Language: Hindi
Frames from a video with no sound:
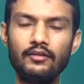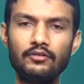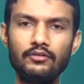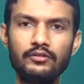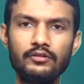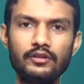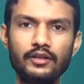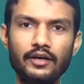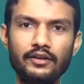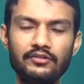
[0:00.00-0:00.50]
ही
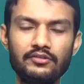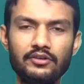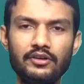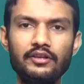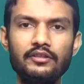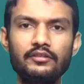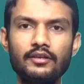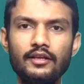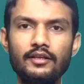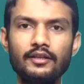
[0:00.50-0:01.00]
उसका
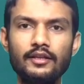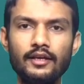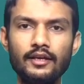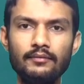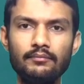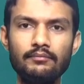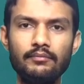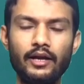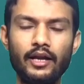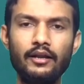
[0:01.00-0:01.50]
स्ट्रेस रहता
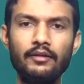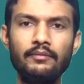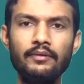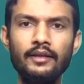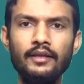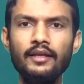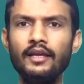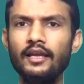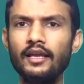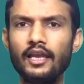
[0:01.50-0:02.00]
है माइंड
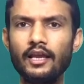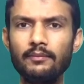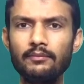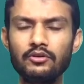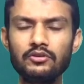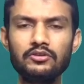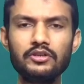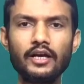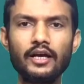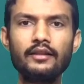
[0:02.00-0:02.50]
में कि
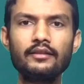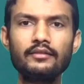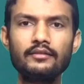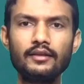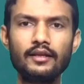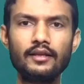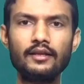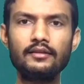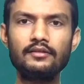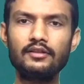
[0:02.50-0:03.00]
हमको ज़्यादा
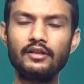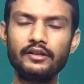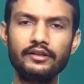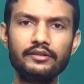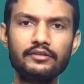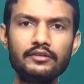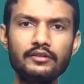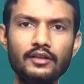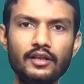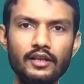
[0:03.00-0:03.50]
से ज़्यादा
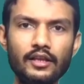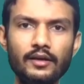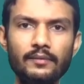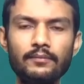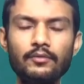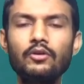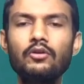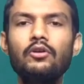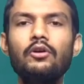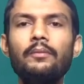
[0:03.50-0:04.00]
जल्दी से जल्दी
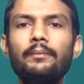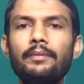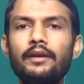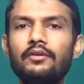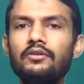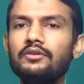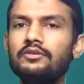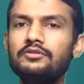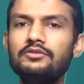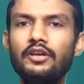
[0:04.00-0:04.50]
हमको
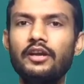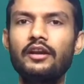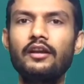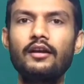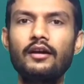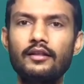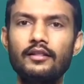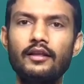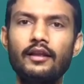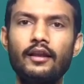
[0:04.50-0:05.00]
कॉपी को
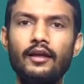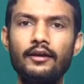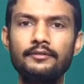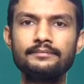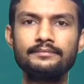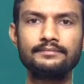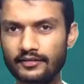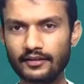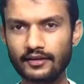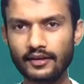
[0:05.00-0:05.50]
चेक कर देना
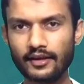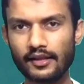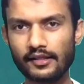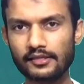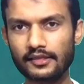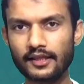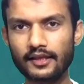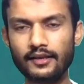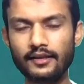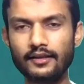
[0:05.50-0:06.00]
है
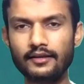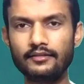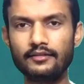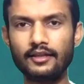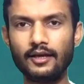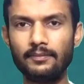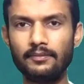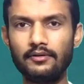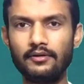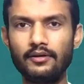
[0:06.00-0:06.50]
सीरियल तरीके
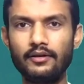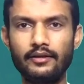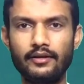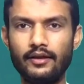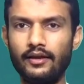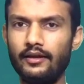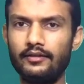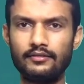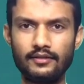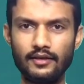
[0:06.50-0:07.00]
से आप लोग
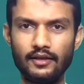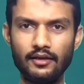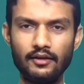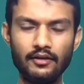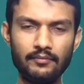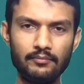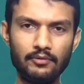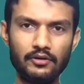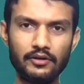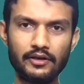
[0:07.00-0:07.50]
लिखे ऐसा
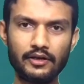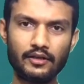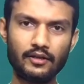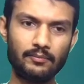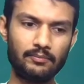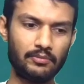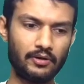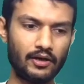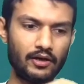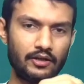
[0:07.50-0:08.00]
नहीं बोल रहे हैं
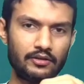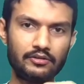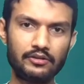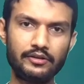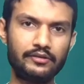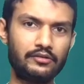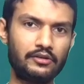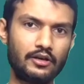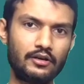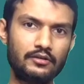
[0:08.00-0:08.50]
कि पहला
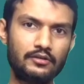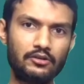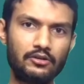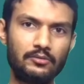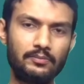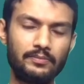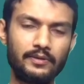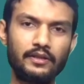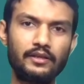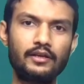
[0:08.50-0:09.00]
से स्टार्ट
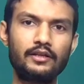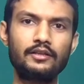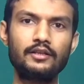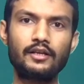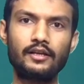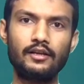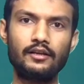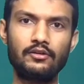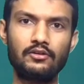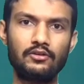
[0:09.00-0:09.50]
करो पंद्रह
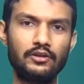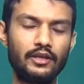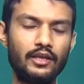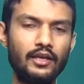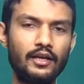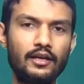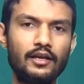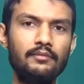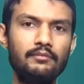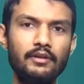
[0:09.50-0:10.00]
तक लिखो
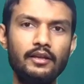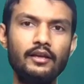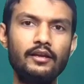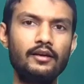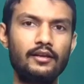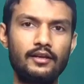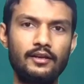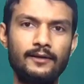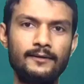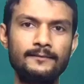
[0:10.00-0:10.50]
ये काम नहीं
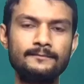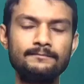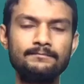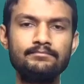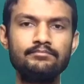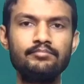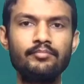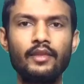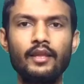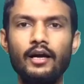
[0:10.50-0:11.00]
करना है
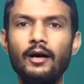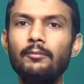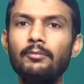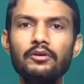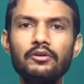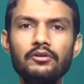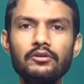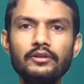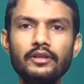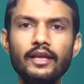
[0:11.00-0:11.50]

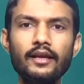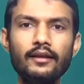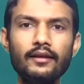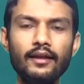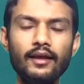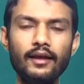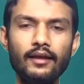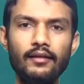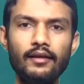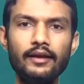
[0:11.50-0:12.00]
आप लोग को
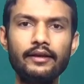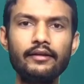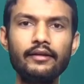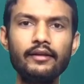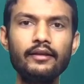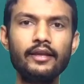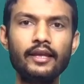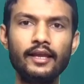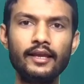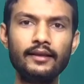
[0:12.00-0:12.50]
देखना है
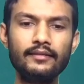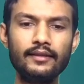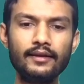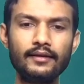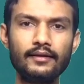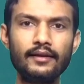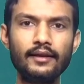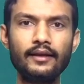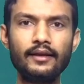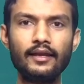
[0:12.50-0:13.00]
लेकिन यही
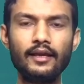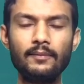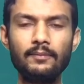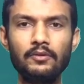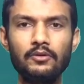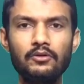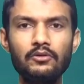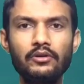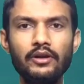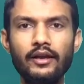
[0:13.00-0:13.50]
देखना है कि
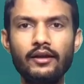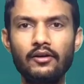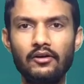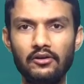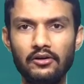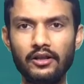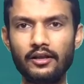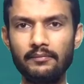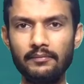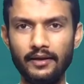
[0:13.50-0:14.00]
आप लोग को एक
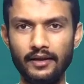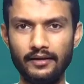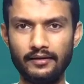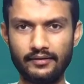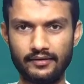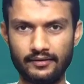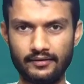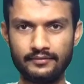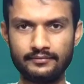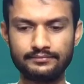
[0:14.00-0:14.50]
ऑर्डर में
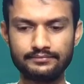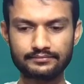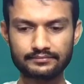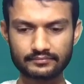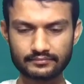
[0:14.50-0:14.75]
लिखना है